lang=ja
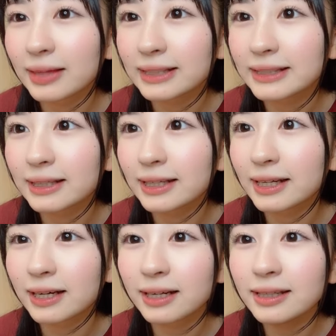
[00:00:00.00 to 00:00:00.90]
確かに
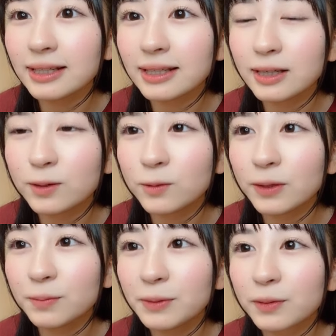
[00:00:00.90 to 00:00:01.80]
客観的に公
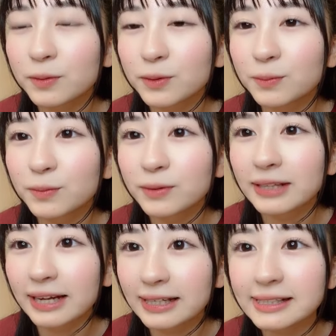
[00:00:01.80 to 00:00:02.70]
演を見ることも
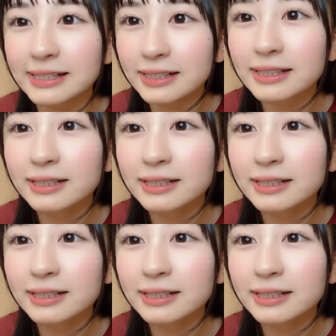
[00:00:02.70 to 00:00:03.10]
大事